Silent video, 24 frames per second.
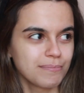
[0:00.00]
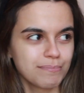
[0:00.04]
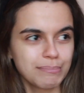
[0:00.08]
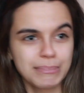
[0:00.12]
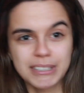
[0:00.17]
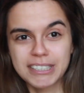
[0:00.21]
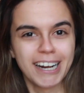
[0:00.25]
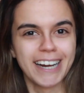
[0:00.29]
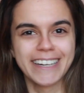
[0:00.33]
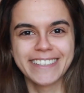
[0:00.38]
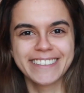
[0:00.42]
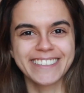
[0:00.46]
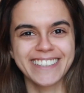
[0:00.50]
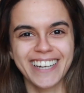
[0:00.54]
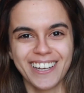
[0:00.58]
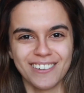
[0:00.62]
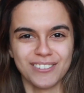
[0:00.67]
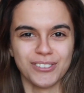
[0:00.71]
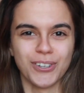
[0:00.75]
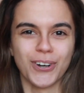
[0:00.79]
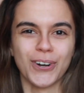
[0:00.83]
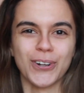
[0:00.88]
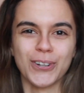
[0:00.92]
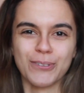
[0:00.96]
bir aydır
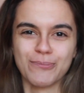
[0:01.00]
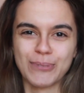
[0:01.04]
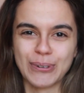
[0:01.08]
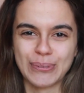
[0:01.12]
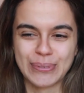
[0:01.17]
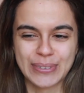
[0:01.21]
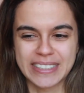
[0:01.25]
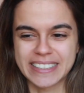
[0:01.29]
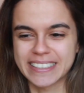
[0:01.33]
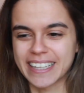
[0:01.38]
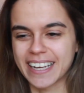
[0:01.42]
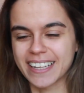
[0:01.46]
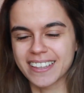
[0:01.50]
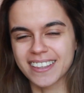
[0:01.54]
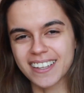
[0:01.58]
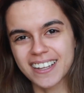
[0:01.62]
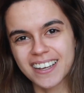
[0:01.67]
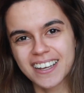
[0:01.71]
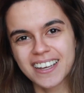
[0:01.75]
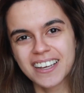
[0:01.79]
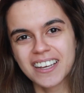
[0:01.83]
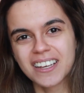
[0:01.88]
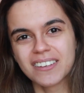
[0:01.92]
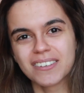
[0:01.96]
evde olmamızdan
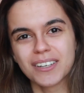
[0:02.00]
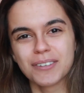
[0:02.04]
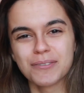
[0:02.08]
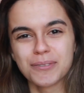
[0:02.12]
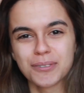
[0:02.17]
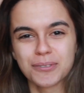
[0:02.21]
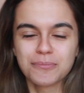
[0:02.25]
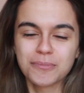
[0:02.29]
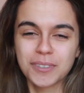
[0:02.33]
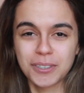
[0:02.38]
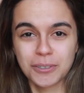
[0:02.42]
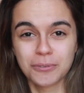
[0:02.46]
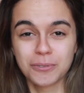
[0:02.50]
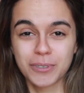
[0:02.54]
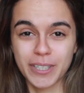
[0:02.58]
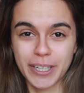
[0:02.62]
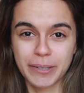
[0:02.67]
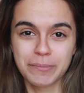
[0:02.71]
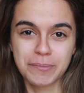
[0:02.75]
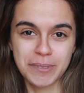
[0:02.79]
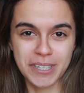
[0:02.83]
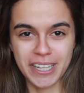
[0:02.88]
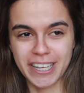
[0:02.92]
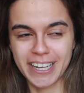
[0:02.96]
ve bunun
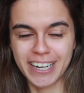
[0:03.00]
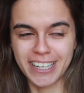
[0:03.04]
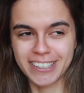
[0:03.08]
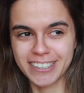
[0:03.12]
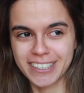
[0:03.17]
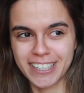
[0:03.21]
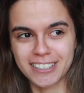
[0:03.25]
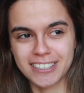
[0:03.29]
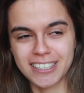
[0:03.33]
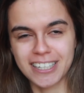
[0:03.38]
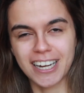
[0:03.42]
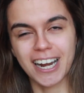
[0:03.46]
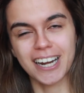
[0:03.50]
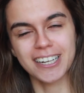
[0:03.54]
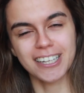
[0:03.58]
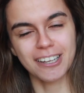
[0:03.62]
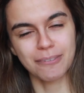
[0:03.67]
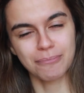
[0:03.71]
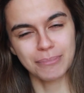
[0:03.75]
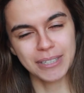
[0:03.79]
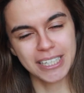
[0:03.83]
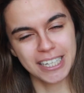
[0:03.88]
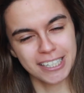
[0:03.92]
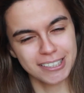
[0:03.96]
üzerimize yarattığı
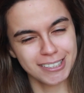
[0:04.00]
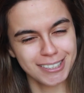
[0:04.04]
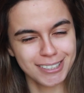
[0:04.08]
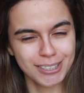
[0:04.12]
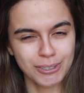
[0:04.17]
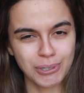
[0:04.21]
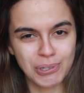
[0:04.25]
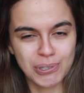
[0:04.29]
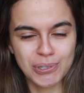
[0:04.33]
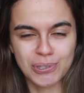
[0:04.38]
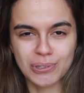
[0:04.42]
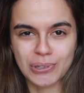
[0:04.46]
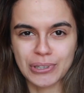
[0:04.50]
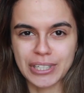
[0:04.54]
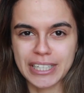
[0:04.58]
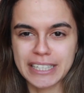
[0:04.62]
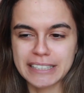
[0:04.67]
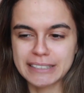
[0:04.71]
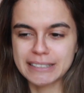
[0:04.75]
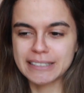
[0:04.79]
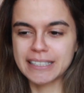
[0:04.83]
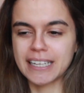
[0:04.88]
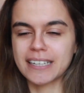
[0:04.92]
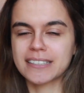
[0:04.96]
etkilerden bir kaçış olsun
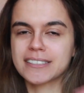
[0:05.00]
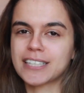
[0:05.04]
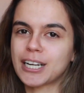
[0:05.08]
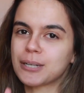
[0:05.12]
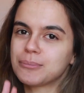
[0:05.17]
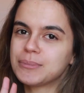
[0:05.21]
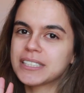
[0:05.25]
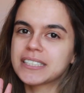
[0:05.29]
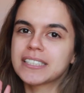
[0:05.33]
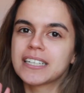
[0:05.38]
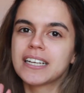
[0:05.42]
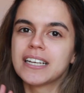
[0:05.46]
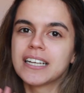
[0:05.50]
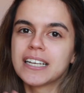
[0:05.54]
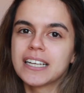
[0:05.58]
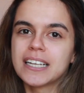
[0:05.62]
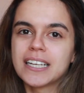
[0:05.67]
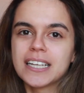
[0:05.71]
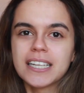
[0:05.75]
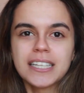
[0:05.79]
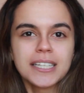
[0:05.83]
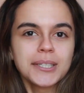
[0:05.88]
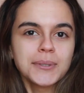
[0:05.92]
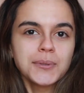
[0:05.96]
diye tekrar bir
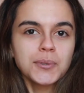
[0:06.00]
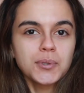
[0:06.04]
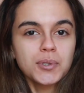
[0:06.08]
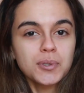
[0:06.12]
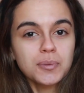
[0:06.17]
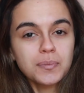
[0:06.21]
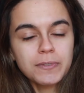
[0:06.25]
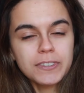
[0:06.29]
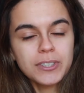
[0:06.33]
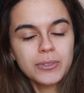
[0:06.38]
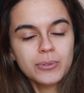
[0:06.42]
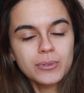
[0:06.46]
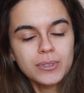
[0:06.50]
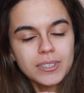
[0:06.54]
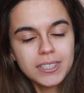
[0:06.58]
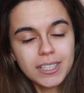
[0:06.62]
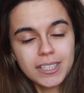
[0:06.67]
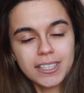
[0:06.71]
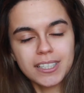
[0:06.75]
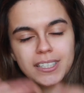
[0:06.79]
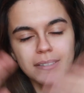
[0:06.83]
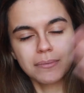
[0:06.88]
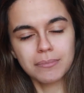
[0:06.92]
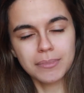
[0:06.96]
YouTube videosu
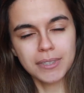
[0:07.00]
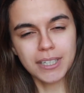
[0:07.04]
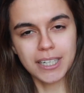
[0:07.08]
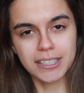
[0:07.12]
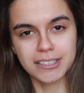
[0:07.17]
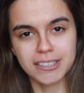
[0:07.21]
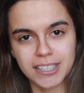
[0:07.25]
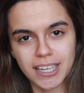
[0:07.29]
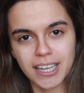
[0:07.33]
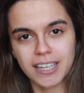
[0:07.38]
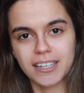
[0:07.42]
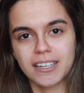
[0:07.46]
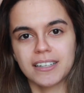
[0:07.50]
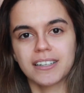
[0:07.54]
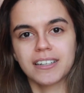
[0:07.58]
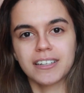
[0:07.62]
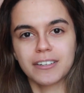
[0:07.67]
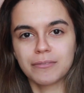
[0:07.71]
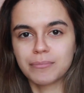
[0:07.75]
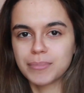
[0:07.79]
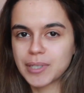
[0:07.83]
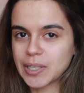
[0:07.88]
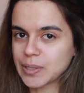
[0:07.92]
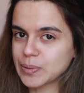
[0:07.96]
çekeyim, birazcık
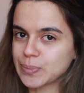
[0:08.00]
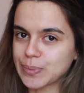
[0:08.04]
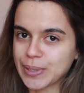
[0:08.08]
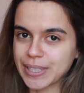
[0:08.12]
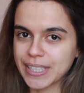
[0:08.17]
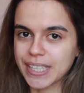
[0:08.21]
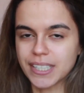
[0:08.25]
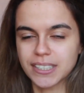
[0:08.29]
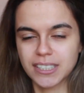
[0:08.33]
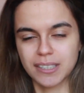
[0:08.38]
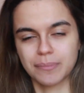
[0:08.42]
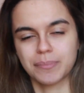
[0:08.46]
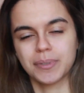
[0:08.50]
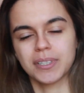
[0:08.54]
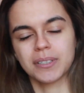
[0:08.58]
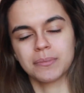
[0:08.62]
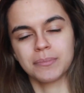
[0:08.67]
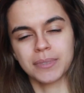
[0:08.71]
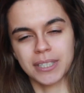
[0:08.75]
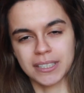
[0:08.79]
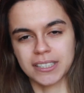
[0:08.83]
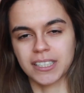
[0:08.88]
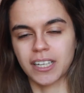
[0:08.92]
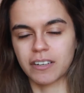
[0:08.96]
eğlenelim, biraz makyaj
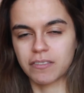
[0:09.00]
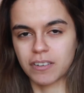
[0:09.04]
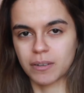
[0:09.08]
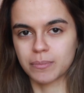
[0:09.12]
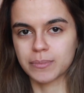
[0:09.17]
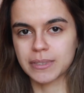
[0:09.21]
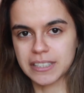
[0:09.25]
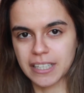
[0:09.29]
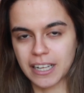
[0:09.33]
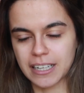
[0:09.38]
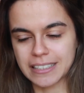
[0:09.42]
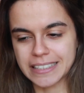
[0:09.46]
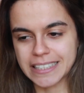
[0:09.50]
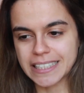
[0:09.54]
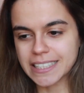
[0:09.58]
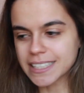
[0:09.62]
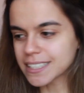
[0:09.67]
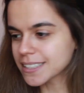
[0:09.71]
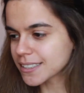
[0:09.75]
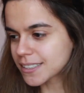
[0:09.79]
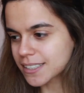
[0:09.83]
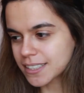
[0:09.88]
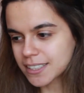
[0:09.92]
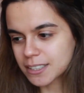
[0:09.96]
yapalım, biraz kafamız
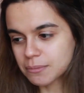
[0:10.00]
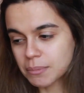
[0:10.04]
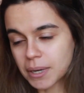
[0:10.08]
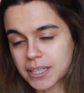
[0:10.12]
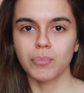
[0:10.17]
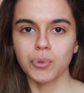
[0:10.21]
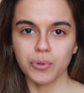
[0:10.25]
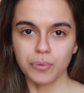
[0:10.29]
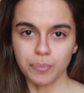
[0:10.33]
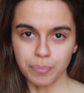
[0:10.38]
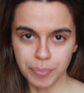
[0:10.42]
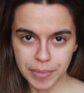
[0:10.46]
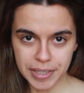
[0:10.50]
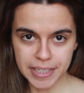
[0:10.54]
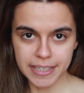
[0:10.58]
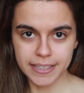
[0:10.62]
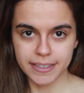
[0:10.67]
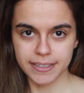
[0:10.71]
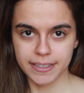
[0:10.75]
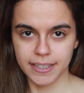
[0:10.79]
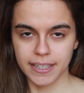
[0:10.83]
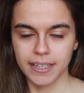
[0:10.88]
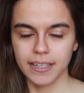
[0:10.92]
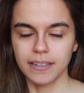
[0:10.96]
dağılsın istedim. Bugün
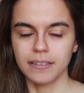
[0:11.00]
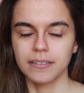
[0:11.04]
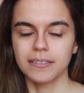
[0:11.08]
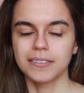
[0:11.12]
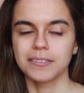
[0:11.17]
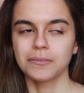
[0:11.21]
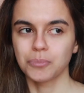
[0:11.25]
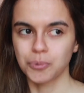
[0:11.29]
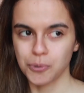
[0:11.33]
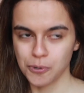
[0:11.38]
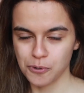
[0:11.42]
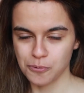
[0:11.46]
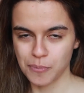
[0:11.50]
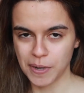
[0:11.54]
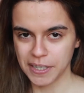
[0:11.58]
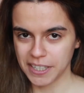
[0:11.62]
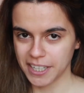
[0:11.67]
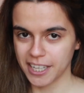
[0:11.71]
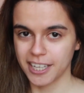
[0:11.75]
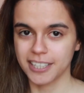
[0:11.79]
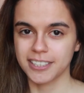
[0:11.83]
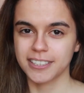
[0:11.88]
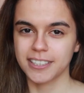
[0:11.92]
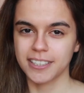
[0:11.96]
birlikte burç
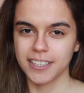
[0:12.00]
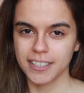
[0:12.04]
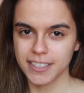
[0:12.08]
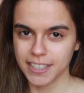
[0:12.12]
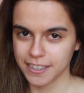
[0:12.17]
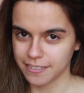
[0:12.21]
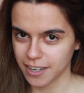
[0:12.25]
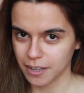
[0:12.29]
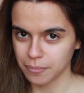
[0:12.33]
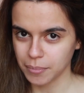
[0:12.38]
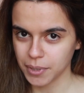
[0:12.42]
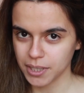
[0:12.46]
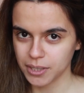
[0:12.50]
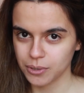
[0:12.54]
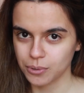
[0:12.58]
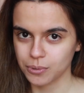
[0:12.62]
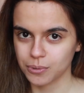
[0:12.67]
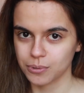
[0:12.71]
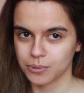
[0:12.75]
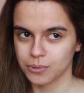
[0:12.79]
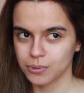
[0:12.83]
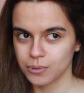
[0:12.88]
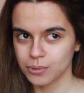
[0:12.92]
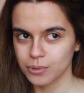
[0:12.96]
makyajlarına devam
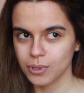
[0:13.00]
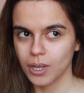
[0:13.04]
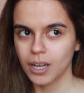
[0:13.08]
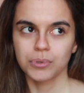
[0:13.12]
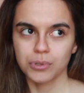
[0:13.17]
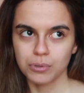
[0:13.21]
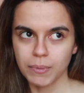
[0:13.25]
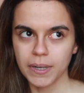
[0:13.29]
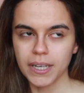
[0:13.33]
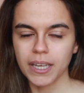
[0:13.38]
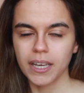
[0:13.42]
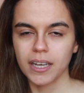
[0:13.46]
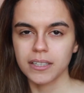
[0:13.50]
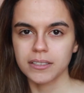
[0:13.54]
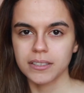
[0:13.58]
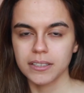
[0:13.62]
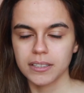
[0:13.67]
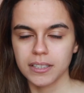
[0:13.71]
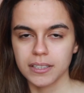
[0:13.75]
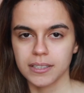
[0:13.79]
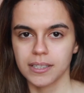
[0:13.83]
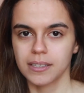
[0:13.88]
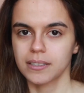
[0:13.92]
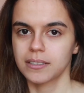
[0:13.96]
ediyoruz. Burç
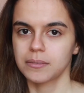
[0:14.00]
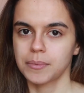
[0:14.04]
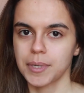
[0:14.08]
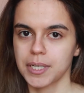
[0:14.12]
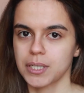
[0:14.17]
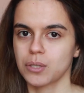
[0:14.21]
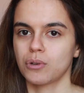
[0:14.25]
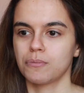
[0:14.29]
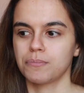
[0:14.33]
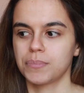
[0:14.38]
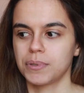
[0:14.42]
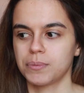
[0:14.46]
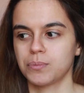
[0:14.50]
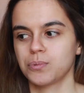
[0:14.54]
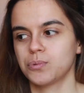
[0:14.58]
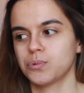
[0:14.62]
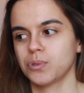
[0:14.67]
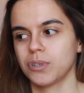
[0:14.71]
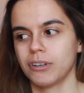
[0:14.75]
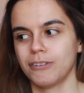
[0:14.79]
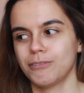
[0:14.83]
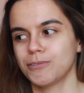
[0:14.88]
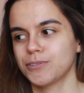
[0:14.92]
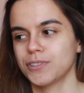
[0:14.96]
makyajlarına sanırım en son bir
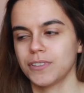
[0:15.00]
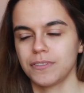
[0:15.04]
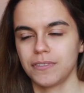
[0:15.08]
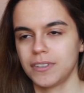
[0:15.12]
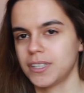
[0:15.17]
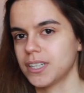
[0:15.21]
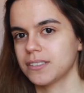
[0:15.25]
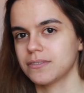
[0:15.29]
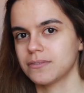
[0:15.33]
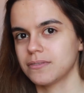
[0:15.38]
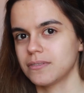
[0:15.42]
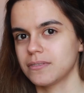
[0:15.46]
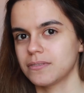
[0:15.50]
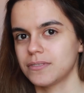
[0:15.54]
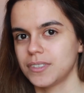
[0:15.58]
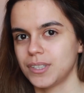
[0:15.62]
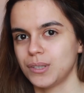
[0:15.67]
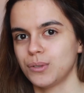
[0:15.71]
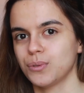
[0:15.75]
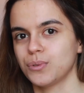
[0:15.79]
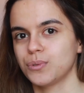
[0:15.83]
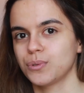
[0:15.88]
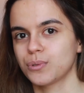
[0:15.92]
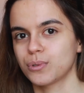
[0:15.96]
buçuk ay önce falan
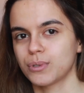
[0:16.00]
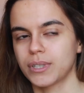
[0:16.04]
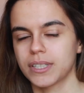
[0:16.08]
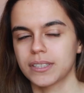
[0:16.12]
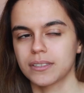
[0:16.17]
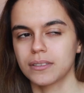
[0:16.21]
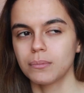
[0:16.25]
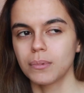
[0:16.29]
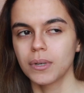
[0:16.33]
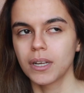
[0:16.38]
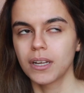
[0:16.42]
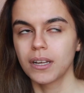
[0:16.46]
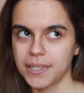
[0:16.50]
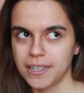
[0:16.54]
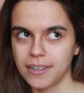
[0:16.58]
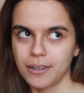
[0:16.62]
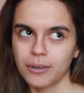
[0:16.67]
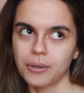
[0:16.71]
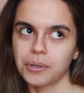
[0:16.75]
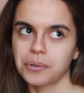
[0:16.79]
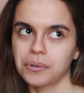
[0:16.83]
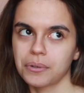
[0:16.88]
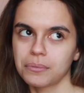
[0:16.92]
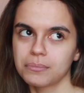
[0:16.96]
video yükledim.
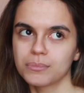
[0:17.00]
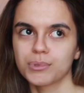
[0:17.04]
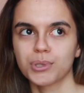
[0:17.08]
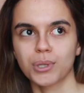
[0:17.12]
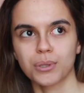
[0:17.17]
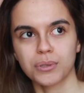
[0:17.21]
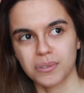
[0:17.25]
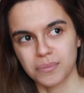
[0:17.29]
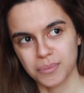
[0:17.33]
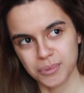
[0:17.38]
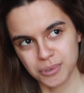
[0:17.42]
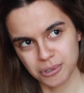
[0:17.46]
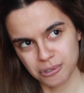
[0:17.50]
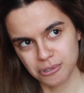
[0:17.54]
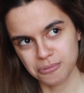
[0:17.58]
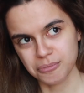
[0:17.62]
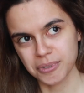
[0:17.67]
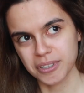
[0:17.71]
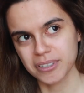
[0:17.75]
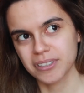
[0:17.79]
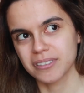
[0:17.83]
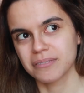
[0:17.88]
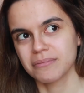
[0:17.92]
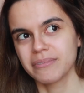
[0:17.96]
Biliyorum sözümü
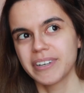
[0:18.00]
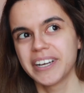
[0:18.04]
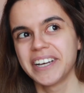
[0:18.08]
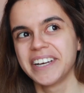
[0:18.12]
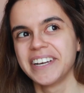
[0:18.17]
tutmadım.